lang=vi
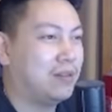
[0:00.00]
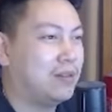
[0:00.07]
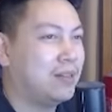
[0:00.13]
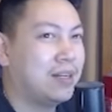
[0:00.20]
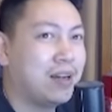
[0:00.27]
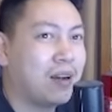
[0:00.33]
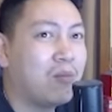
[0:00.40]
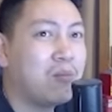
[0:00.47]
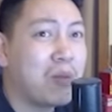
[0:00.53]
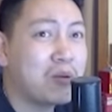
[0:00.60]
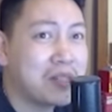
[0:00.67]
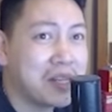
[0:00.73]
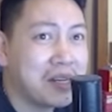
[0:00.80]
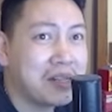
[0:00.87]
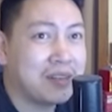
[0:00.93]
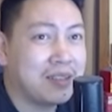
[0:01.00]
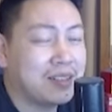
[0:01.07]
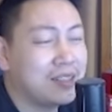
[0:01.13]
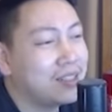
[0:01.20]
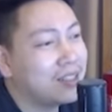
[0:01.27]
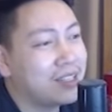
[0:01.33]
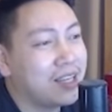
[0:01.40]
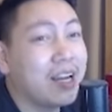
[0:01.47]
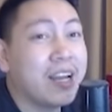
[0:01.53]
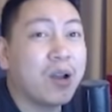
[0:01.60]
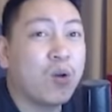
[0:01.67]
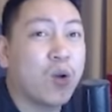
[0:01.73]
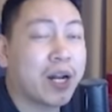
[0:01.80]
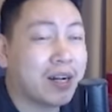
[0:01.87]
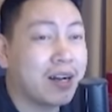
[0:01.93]
không bao giờ chơi
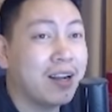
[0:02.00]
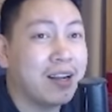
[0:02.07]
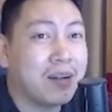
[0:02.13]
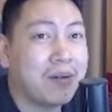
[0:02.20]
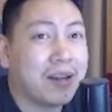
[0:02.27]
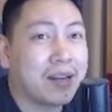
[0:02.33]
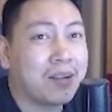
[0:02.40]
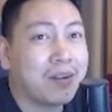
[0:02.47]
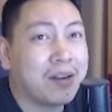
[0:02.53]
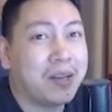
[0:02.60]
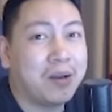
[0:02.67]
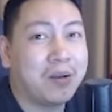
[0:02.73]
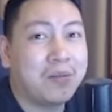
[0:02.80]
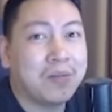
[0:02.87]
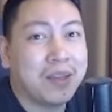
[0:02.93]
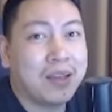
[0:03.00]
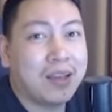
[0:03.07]
kiểu luật rừng các bạn các bạn hiểu không